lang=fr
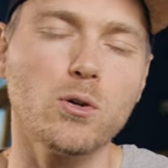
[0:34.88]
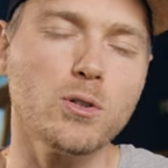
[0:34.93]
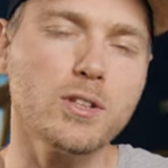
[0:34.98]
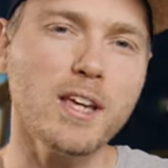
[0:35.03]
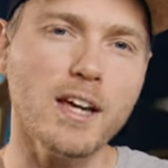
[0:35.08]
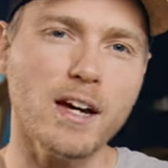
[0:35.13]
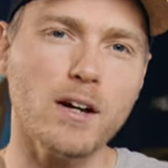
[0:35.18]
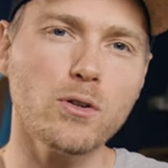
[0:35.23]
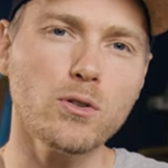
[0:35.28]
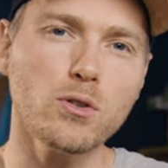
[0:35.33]

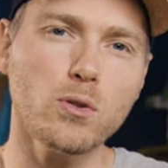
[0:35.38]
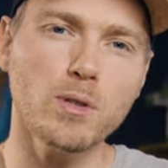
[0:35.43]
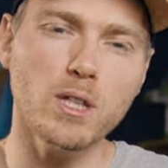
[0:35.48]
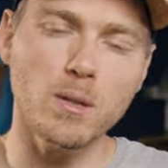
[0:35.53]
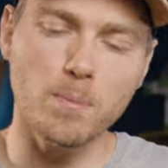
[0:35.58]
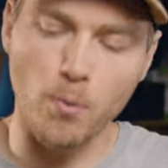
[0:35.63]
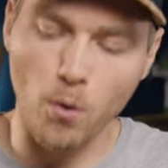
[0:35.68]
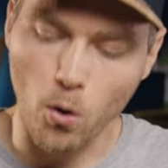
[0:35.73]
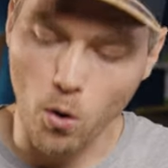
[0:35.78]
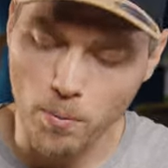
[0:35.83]
Côté
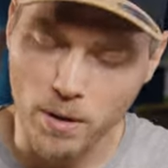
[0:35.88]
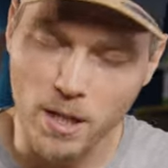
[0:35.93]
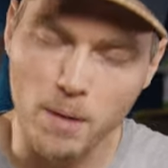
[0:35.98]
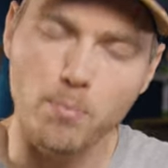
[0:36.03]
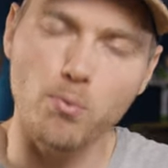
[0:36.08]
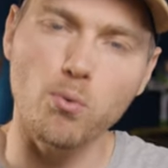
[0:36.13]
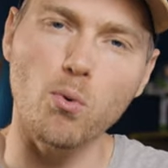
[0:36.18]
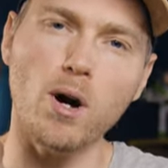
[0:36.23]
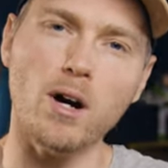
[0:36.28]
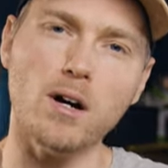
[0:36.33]
ergonomie, premier
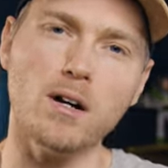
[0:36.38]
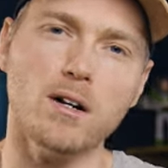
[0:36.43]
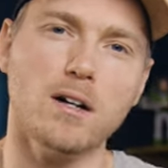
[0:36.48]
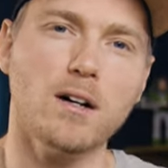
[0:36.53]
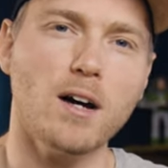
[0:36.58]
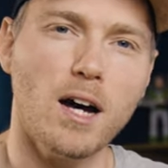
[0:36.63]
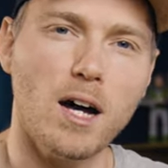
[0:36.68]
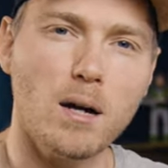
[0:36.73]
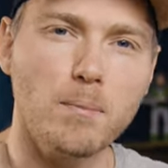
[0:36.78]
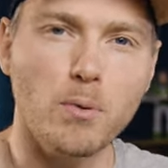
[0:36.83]
point,
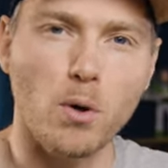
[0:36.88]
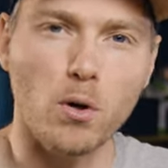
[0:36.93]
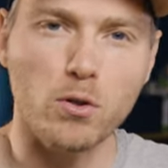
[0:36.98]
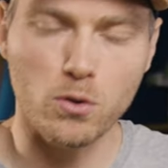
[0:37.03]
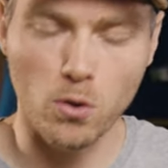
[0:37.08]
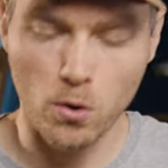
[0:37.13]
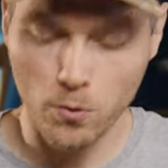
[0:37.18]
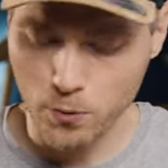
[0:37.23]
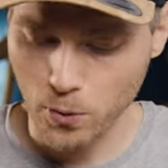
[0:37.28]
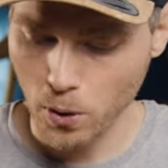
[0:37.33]

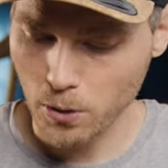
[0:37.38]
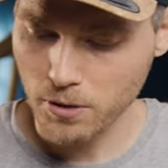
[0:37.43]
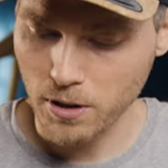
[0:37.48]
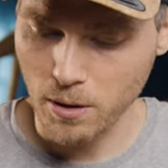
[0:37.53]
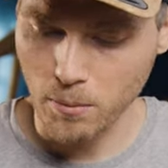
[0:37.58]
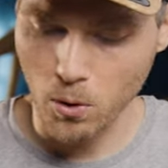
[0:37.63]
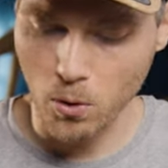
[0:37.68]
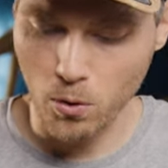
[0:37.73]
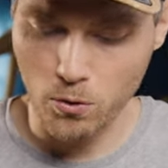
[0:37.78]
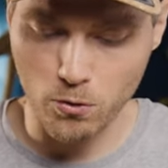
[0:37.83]
important
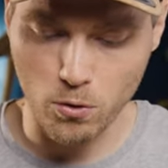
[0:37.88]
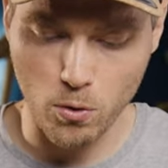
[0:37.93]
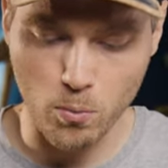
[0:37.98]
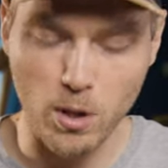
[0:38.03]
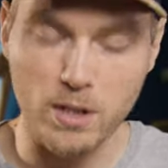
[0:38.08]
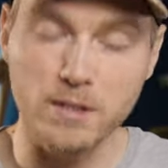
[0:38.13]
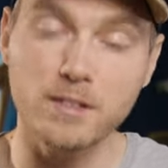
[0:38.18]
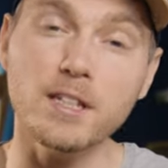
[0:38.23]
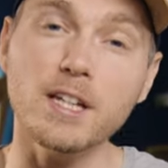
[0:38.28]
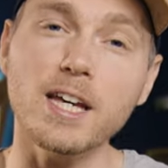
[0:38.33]
forcément, ce
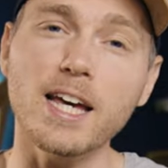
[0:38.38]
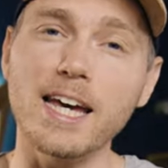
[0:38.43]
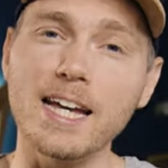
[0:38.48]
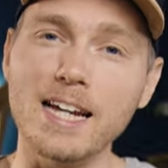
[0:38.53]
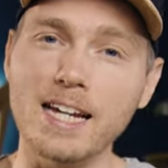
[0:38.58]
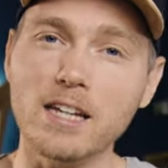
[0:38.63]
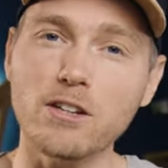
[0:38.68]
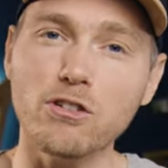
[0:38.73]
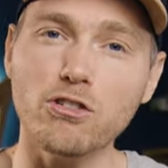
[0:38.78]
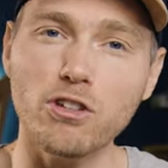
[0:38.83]
boîtier est
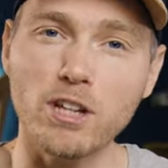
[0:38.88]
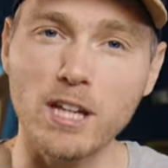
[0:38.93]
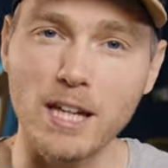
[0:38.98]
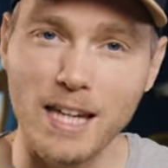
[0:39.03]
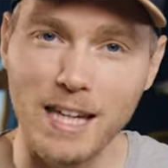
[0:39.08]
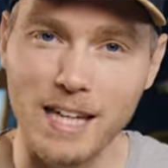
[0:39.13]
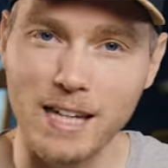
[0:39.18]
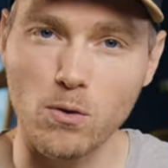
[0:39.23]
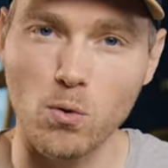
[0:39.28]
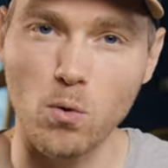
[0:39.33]
léger
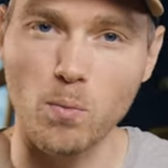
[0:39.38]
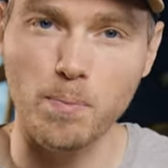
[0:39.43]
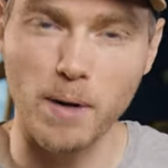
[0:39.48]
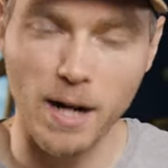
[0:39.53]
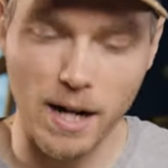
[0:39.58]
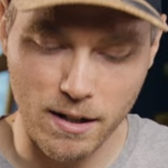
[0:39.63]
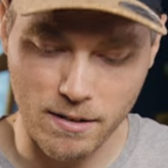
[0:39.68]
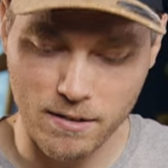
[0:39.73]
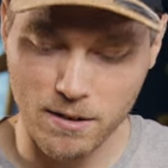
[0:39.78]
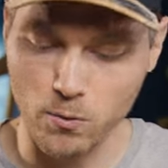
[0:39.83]
et
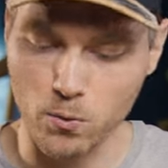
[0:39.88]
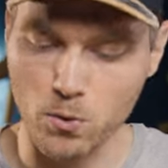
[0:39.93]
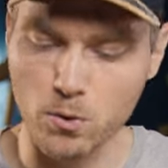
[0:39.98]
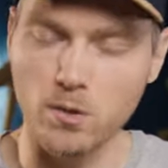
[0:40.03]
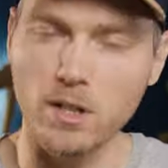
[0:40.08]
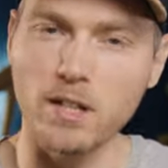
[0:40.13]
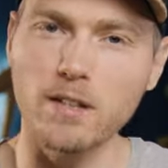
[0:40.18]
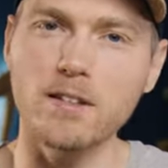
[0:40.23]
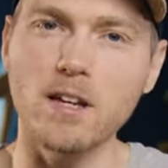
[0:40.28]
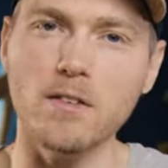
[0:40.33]
compact. Si vous
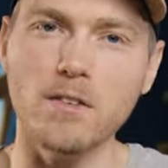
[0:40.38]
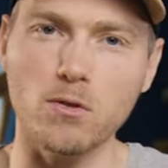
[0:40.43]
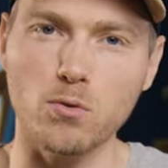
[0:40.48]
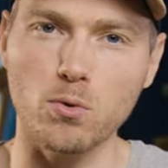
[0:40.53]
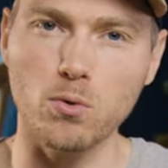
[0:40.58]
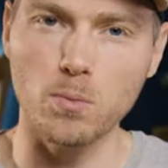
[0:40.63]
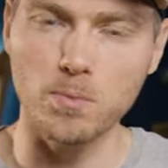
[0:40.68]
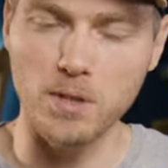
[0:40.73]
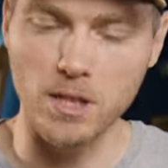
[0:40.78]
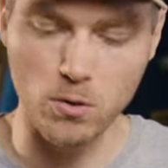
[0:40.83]
l'utilisez avec
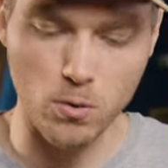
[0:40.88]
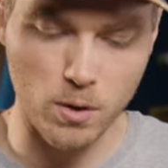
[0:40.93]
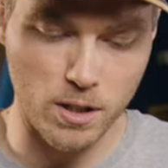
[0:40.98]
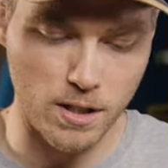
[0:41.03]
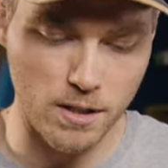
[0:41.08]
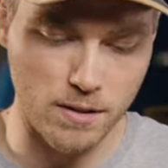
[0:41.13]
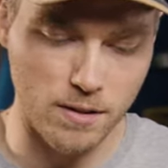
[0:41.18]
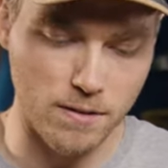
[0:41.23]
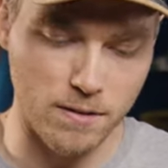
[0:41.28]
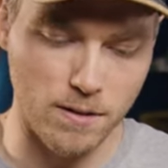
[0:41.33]
son optique de
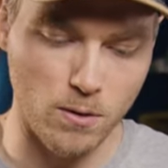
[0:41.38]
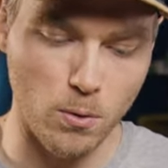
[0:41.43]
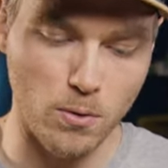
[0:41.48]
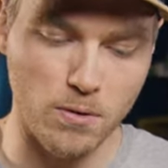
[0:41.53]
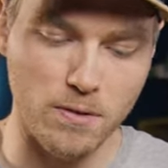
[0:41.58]
kit ici le